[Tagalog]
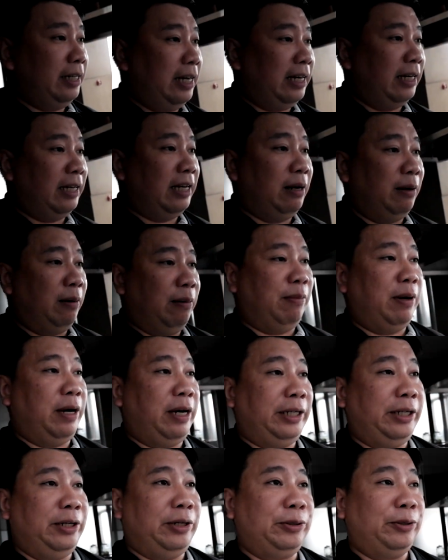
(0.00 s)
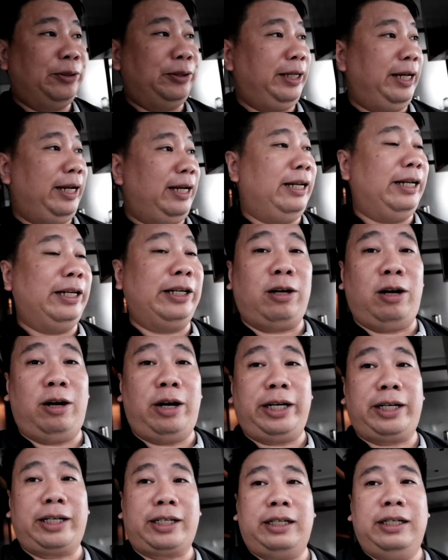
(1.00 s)
ng uh, Marriott Hotel in
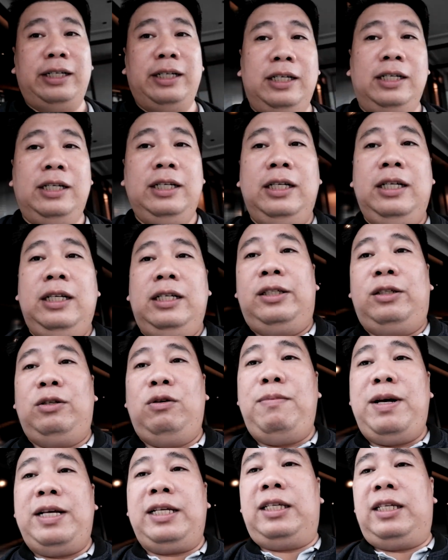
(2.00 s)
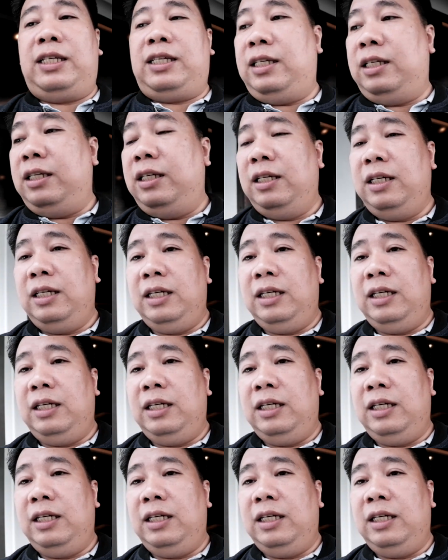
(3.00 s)
Clark. So mas